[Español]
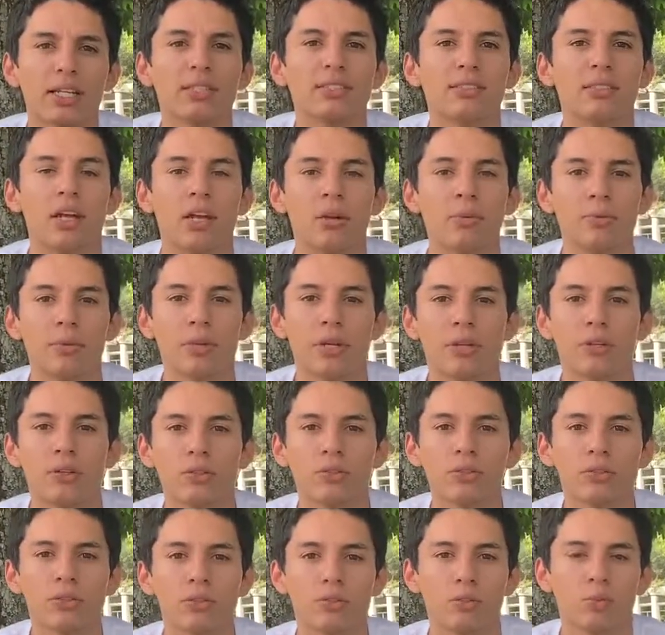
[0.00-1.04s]
de estar bien
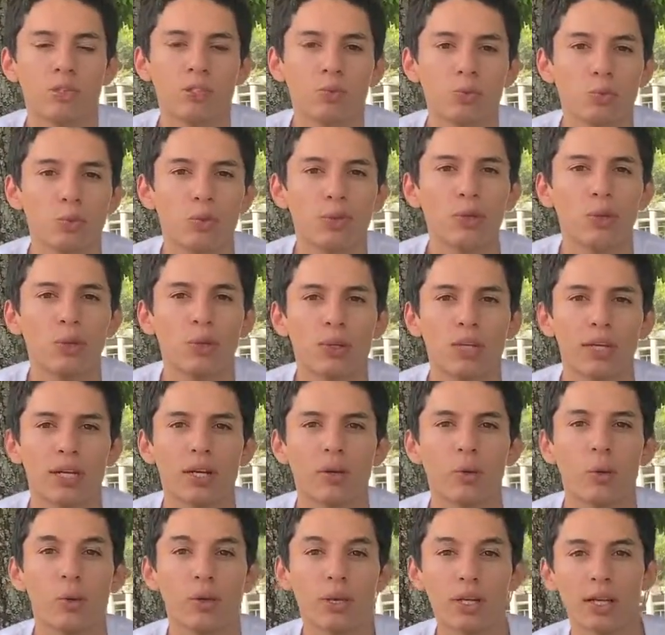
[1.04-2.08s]
contigo mismo,
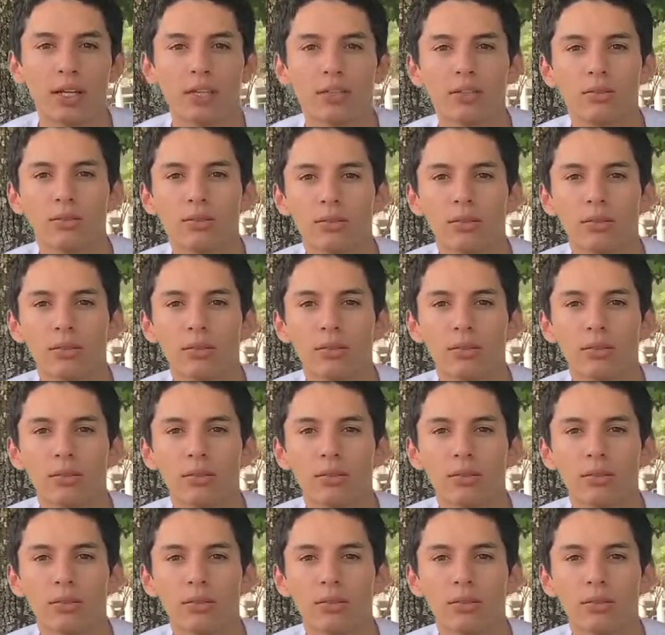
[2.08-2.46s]
de cuidar